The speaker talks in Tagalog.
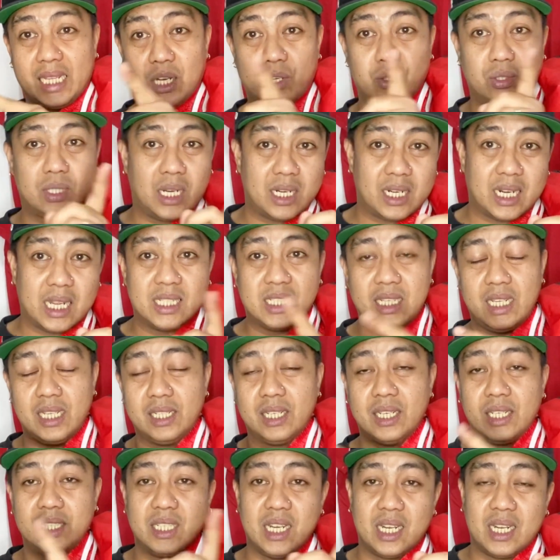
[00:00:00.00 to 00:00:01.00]
nyo dyan guys,
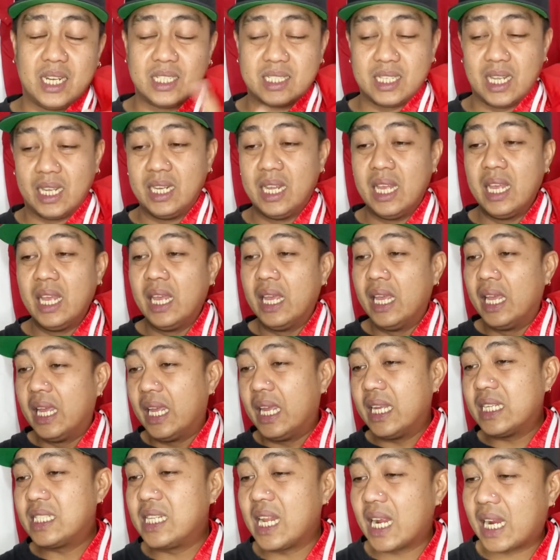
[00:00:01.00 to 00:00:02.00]
either dyan na side,
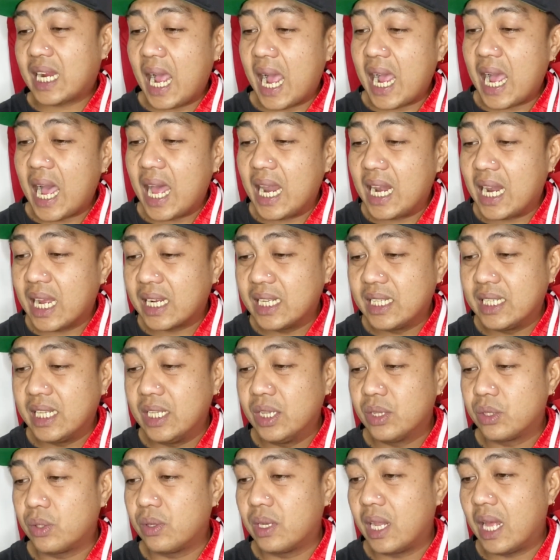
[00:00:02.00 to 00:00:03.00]
is nagkakahalaga
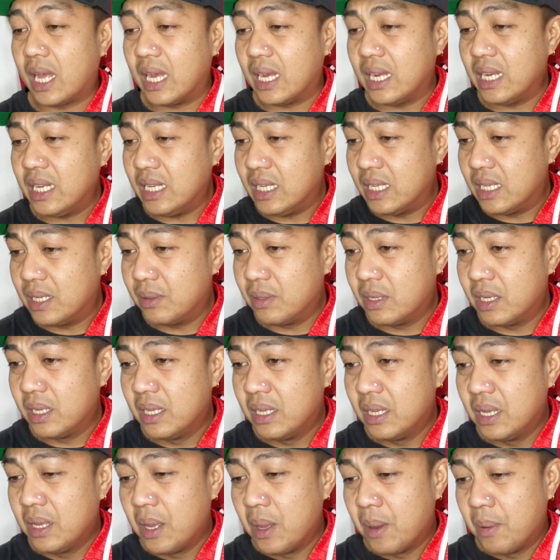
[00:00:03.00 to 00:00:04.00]
din to ng
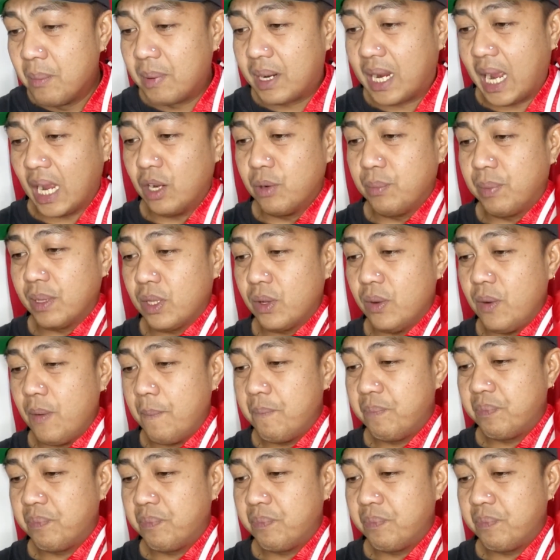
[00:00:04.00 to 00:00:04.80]
Kano ba to?